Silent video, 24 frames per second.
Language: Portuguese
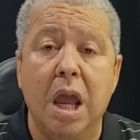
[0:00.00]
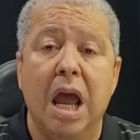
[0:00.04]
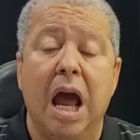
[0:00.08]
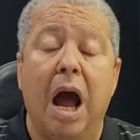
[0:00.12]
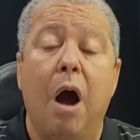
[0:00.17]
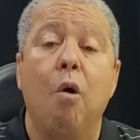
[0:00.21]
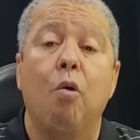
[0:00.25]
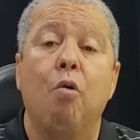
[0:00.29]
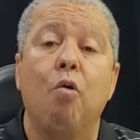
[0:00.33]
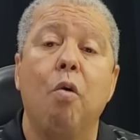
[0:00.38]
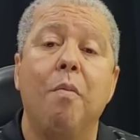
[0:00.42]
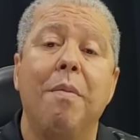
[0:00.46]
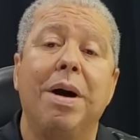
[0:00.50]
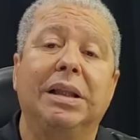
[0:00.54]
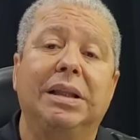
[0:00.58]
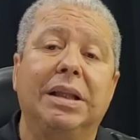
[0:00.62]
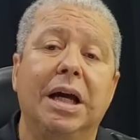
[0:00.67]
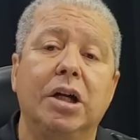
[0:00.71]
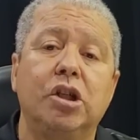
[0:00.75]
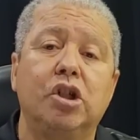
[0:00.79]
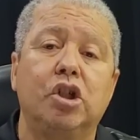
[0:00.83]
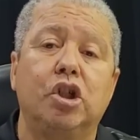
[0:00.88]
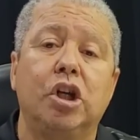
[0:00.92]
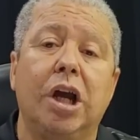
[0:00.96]
ao
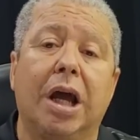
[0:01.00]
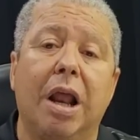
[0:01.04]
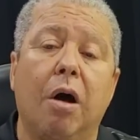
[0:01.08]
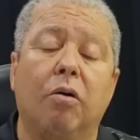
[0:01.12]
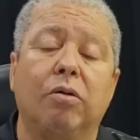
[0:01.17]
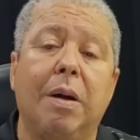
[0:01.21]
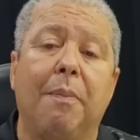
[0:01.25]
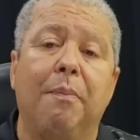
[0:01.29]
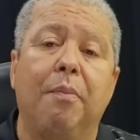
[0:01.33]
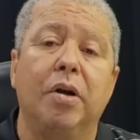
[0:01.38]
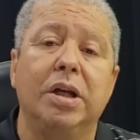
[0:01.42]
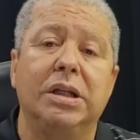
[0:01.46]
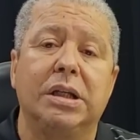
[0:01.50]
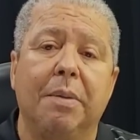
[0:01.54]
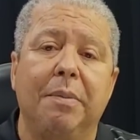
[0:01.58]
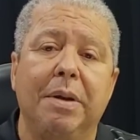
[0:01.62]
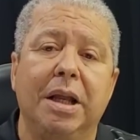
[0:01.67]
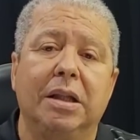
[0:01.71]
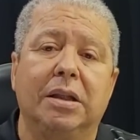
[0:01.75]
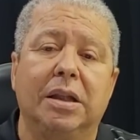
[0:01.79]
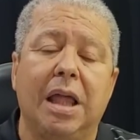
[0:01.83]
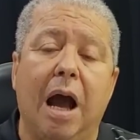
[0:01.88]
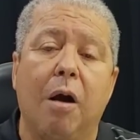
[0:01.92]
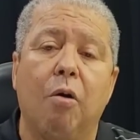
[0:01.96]
comandante-geral da Polícia
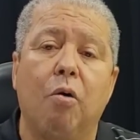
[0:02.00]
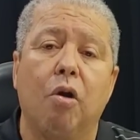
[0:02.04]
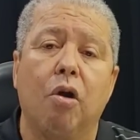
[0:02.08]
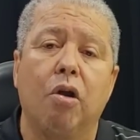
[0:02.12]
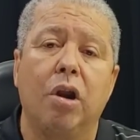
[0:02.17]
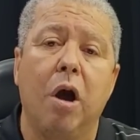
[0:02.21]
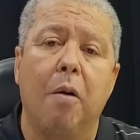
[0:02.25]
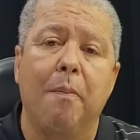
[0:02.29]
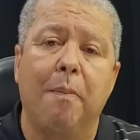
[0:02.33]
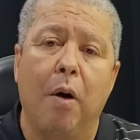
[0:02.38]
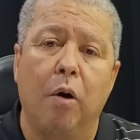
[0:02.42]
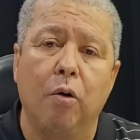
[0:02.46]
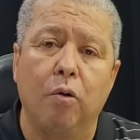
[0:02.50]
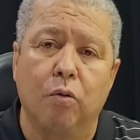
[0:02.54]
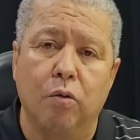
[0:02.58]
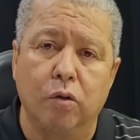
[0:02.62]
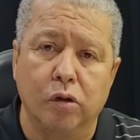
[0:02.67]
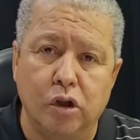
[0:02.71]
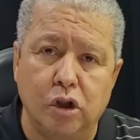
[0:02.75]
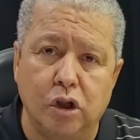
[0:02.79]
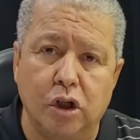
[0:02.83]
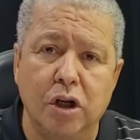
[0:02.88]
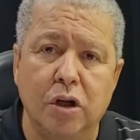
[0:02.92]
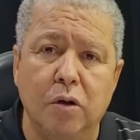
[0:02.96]
Militar, Coronel Paulo
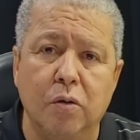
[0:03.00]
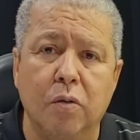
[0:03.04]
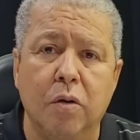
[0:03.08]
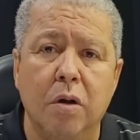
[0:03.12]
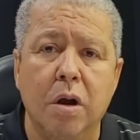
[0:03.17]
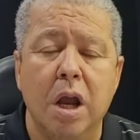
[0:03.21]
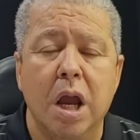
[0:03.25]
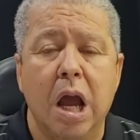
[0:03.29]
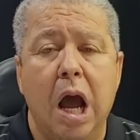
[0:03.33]
Coutinho,